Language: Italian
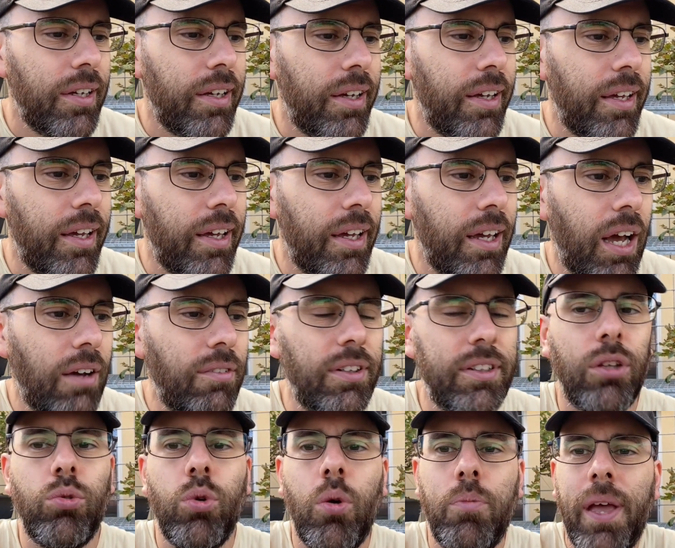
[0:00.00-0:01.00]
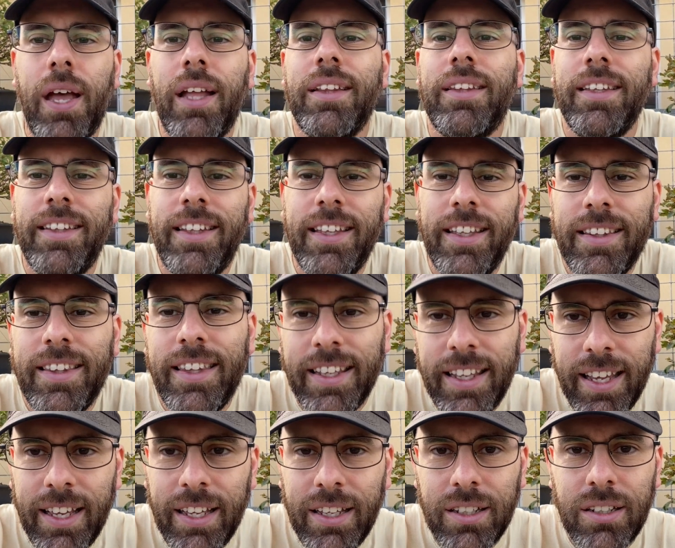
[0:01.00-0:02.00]
eh, avete due piante
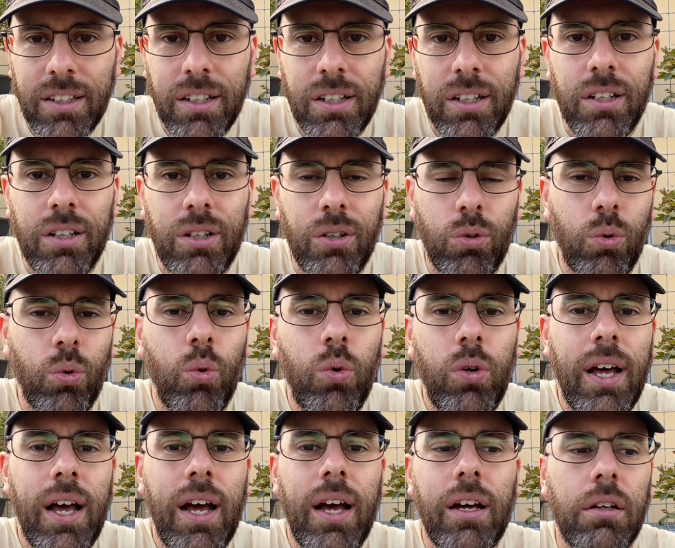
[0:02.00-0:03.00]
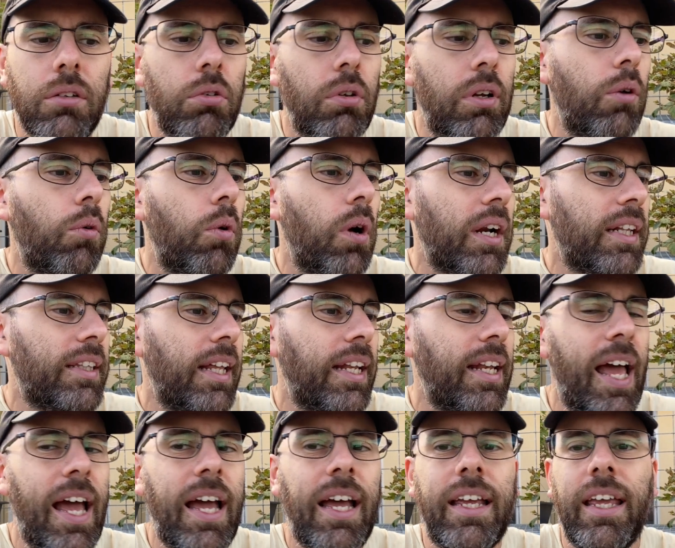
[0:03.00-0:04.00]
identiche, una non la guardate
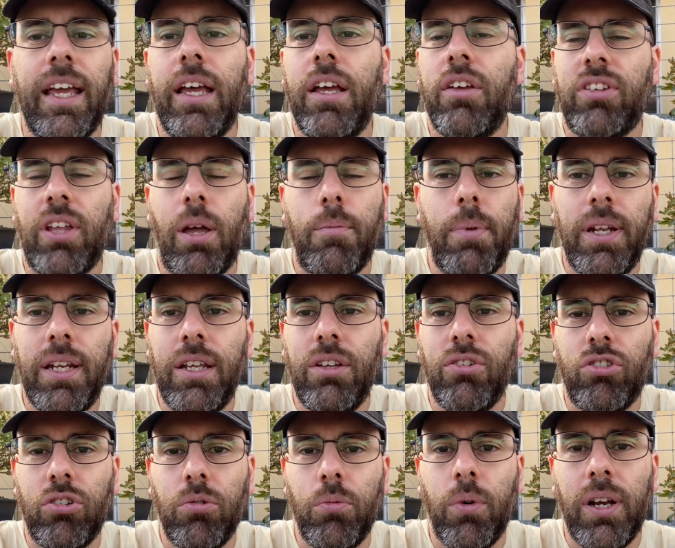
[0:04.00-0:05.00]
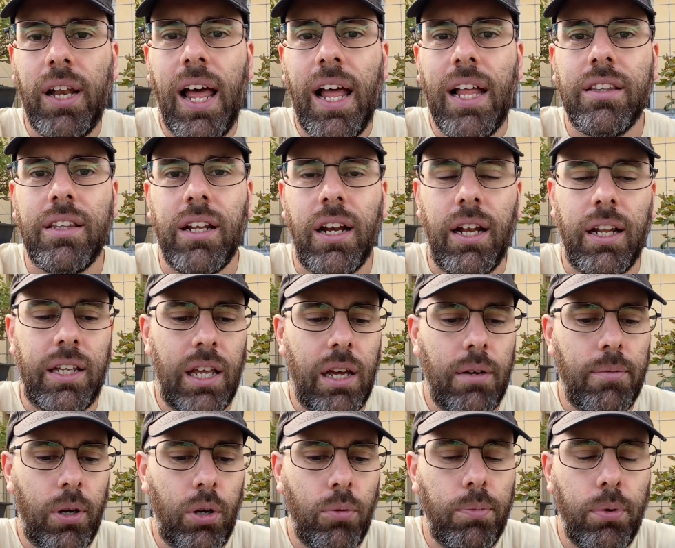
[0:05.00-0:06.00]
neanche e sta benissimo, l'altra la,
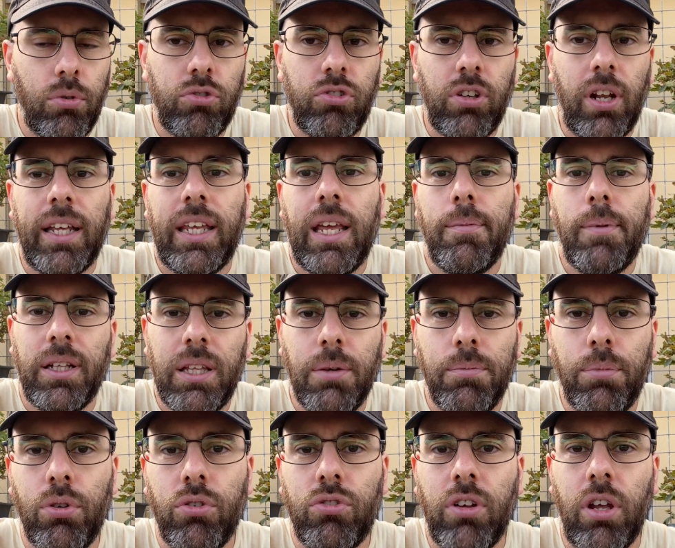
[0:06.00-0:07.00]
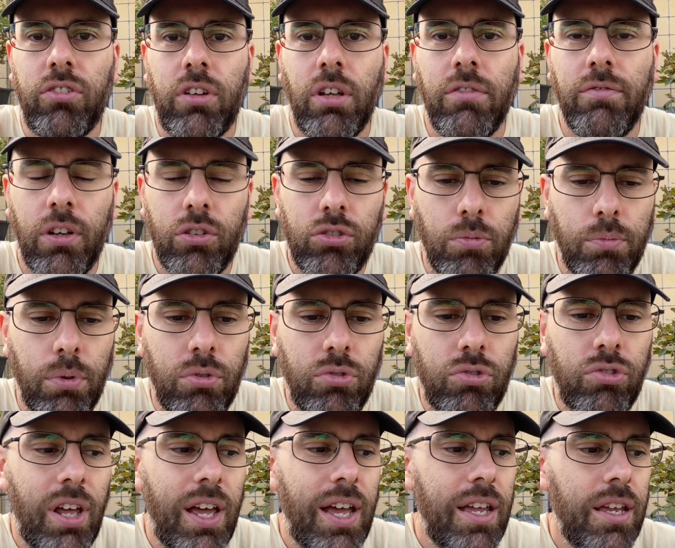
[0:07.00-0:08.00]
bonsai, la chiamate bonsai, sta in vaso
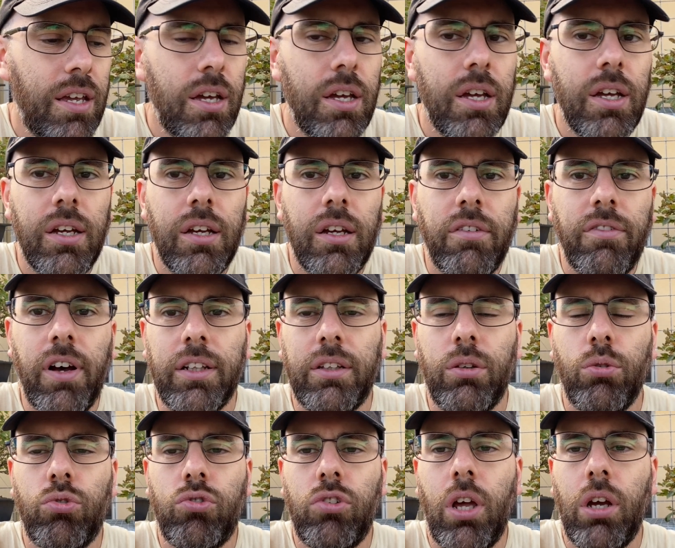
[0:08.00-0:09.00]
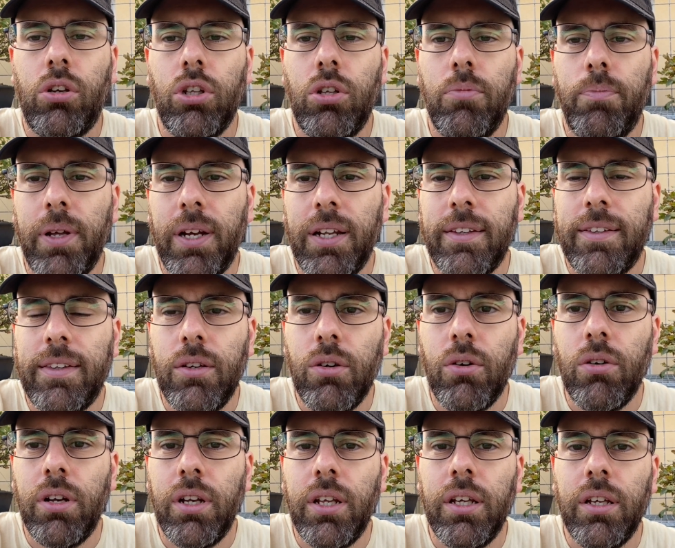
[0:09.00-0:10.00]
bonsai, fate un sacco di
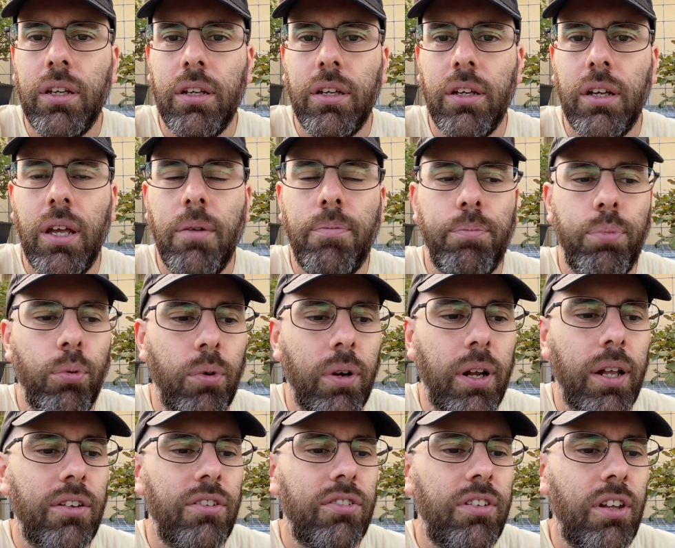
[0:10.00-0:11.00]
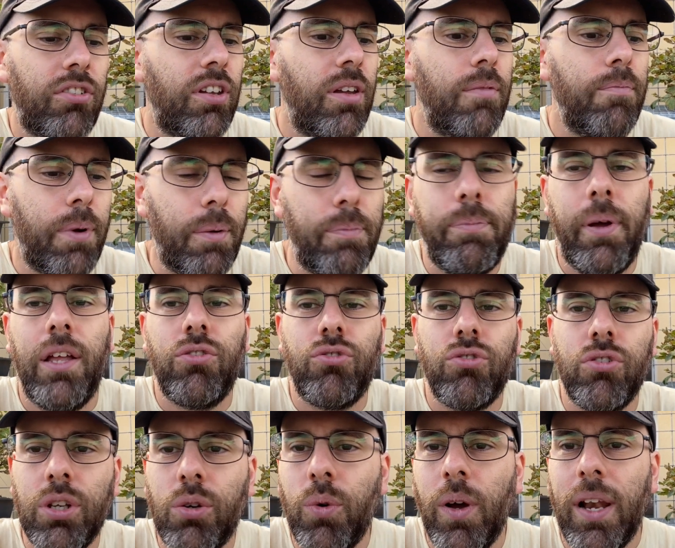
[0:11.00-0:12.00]
operazioni eppure sta sempre
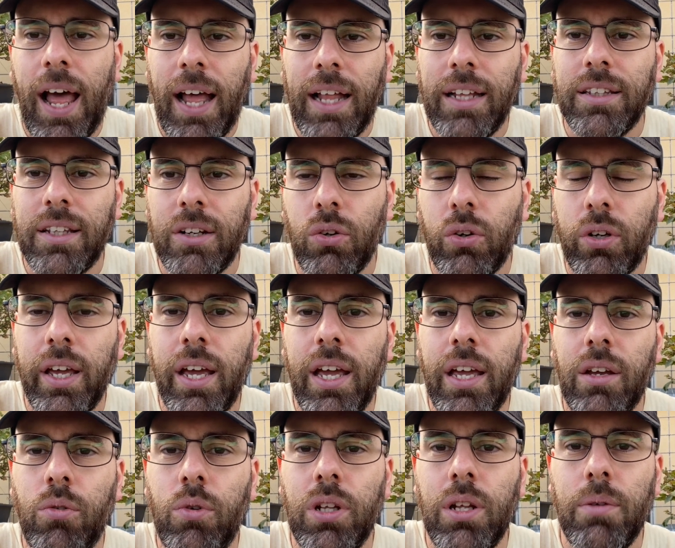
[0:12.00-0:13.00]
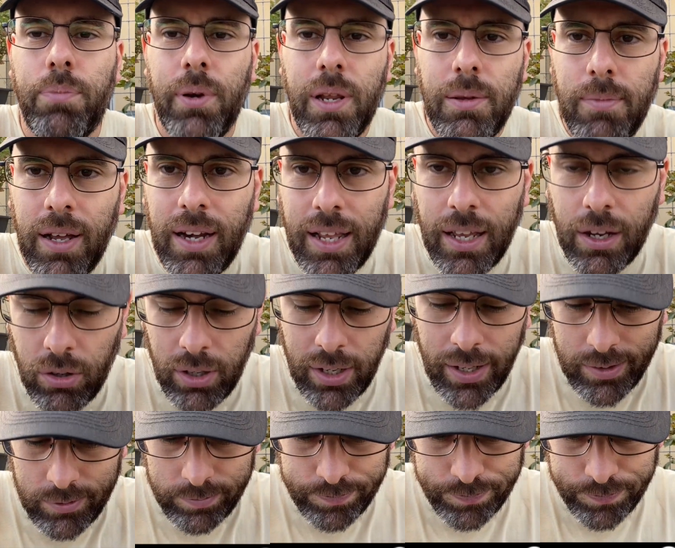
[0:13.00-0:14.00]
peggio di quell'altra, ok? Quindi prima regola,